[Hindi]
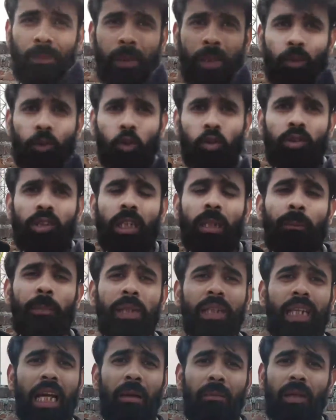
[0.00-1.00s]
पे एक तो सेल्फी
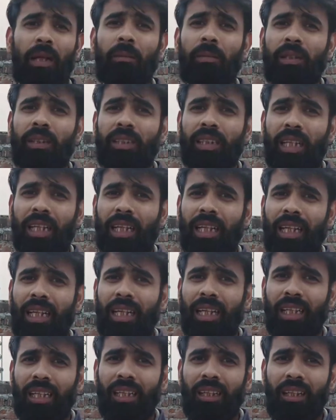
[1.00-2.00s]
कैमरा भी दिया गया
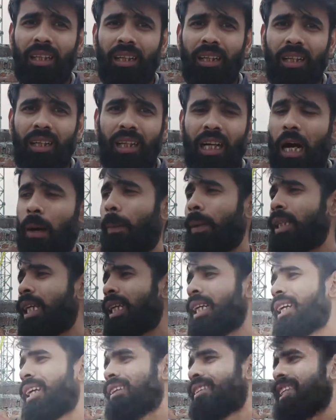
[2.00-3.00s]
है और भैया
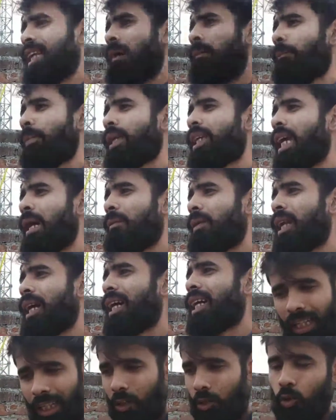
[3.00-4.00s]
ये कितने एम कैमरा
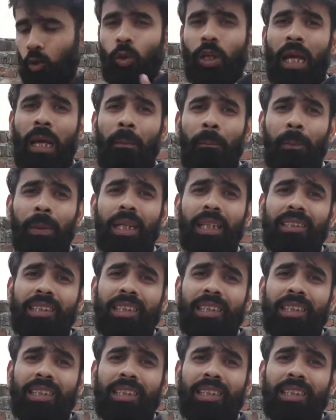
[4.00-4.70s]
है सोलह एम का